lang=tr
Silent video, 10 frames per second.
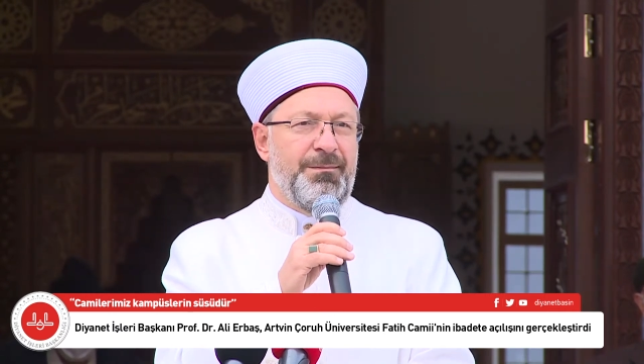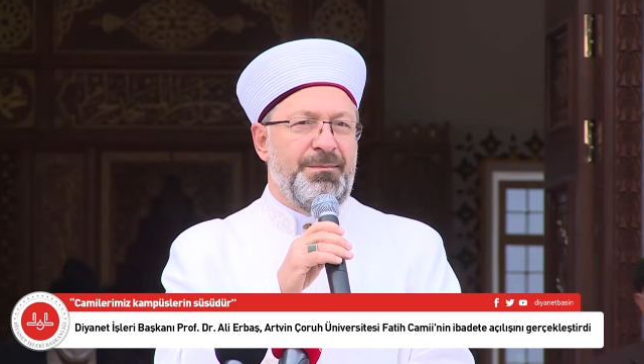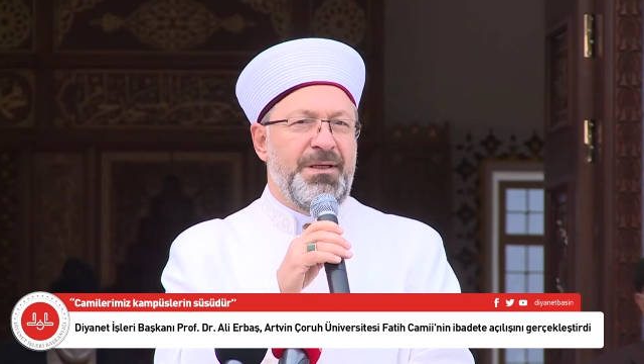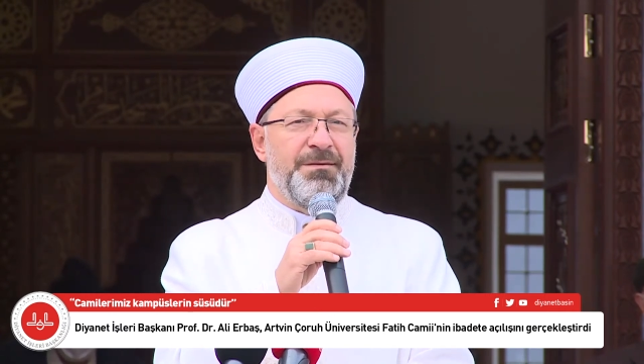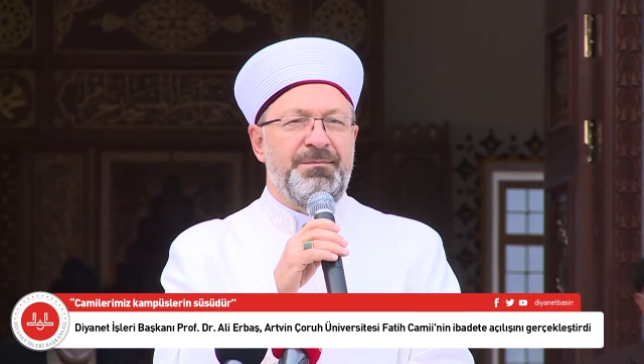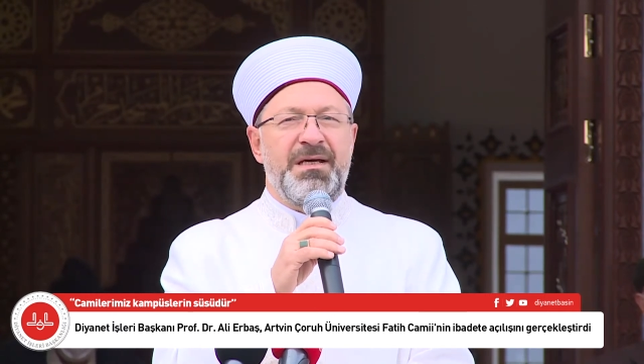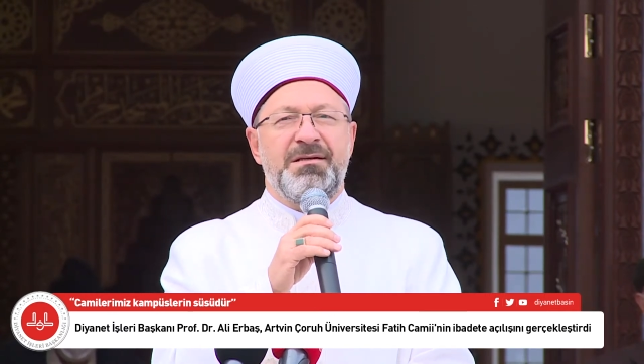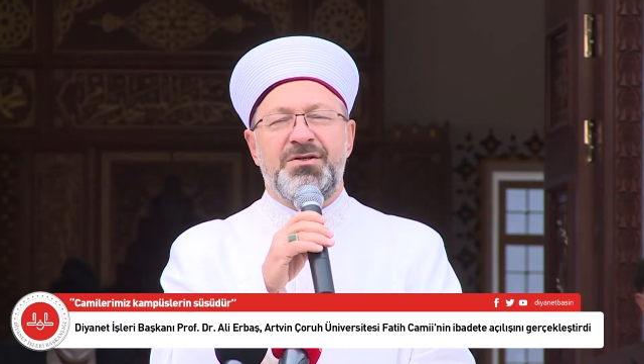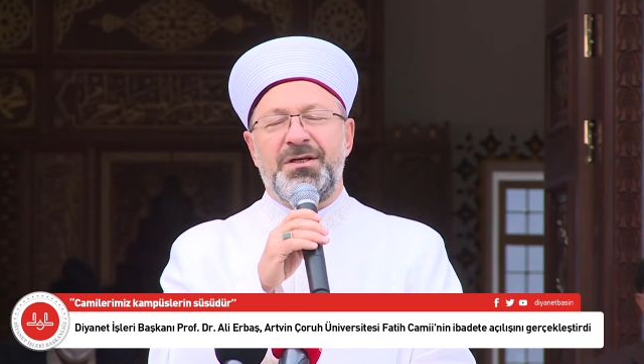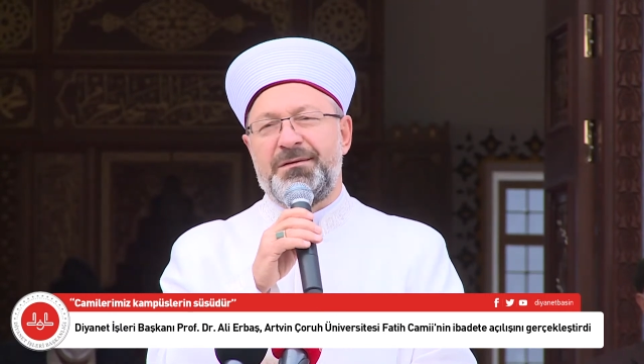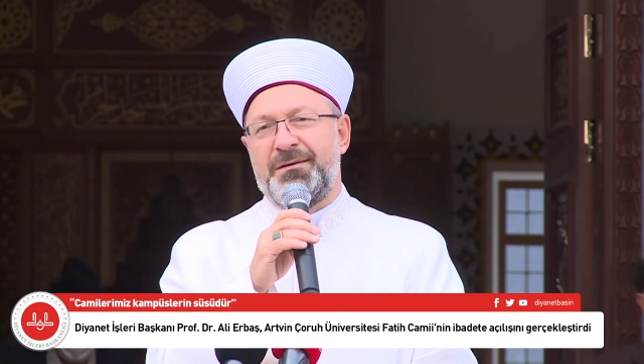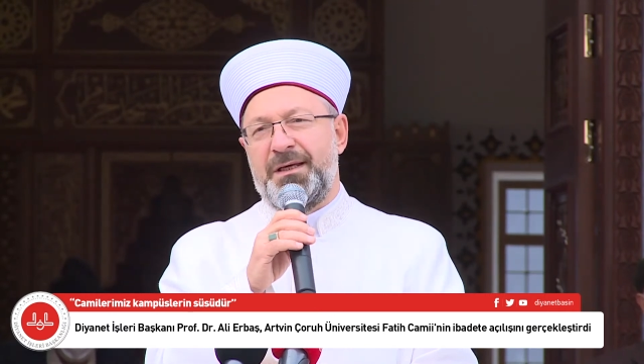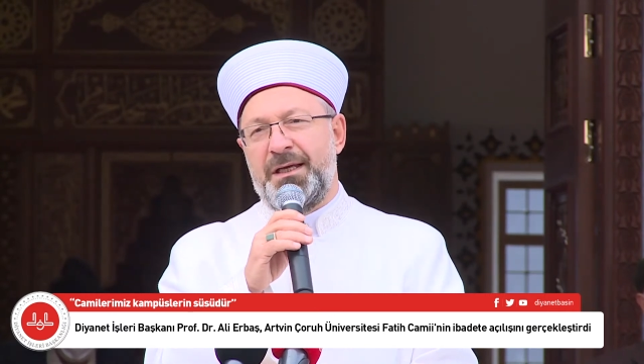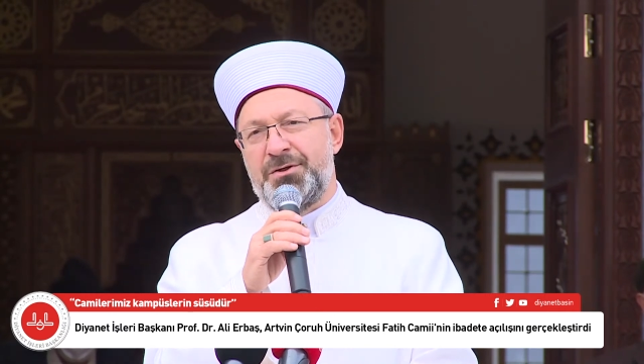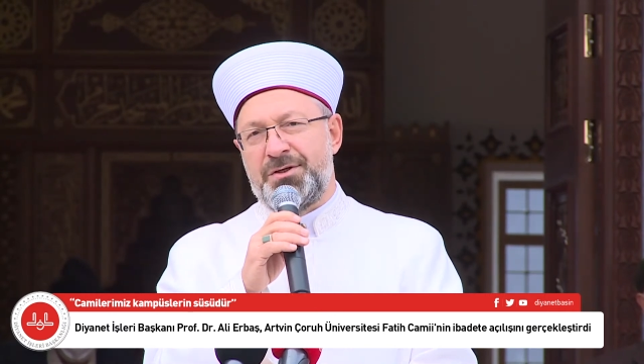bir mescit
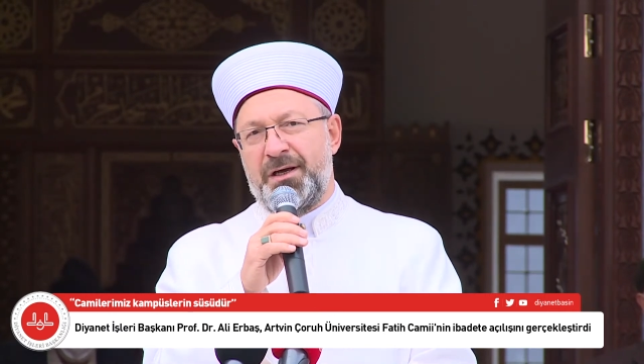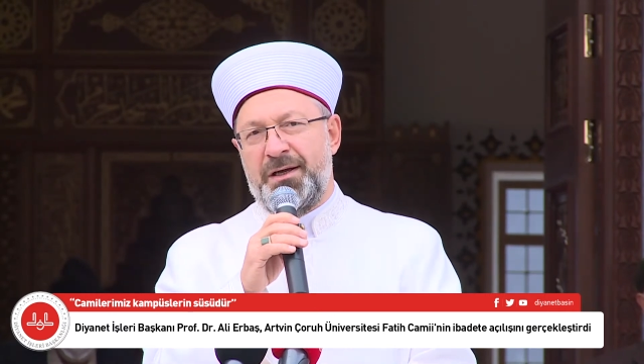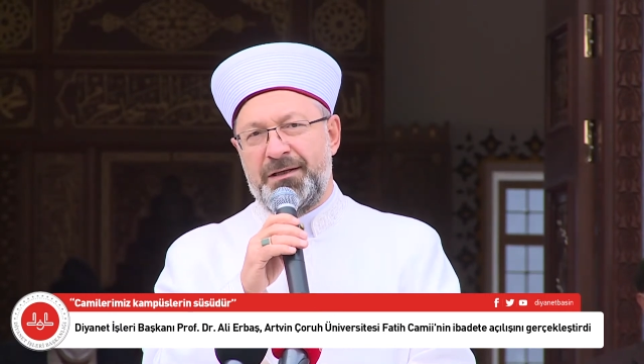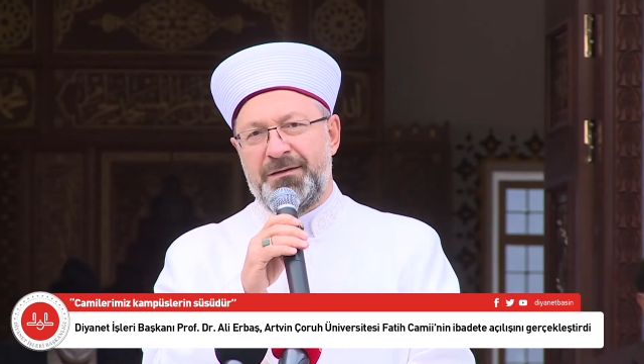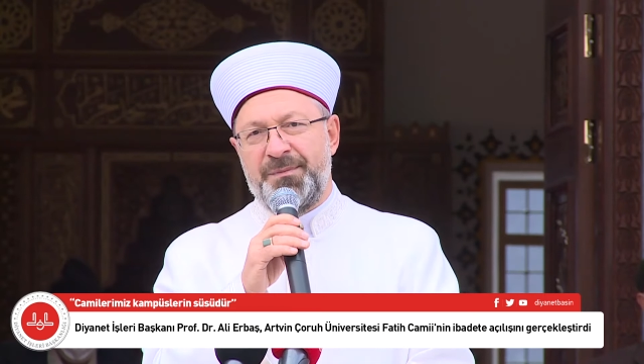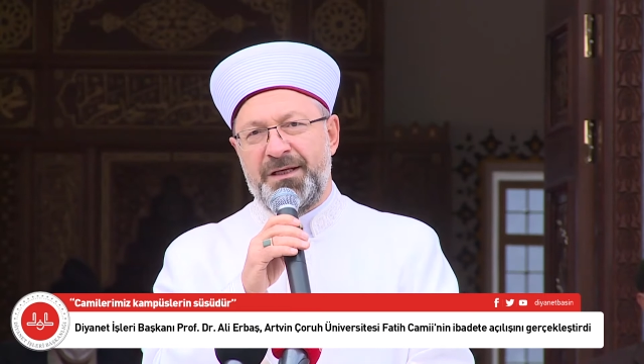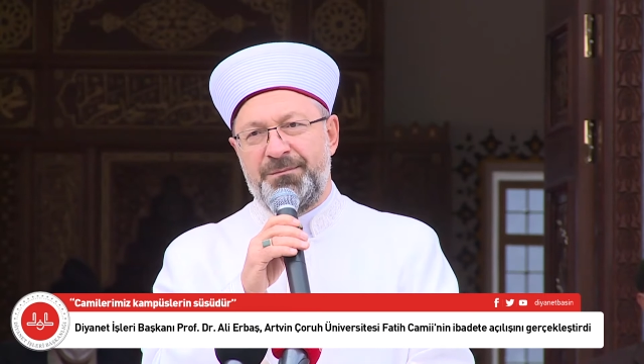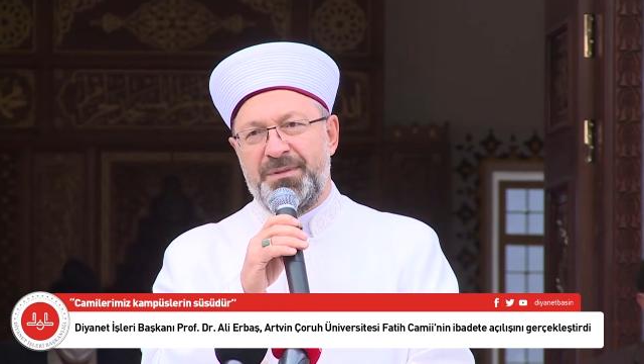inşa etmek,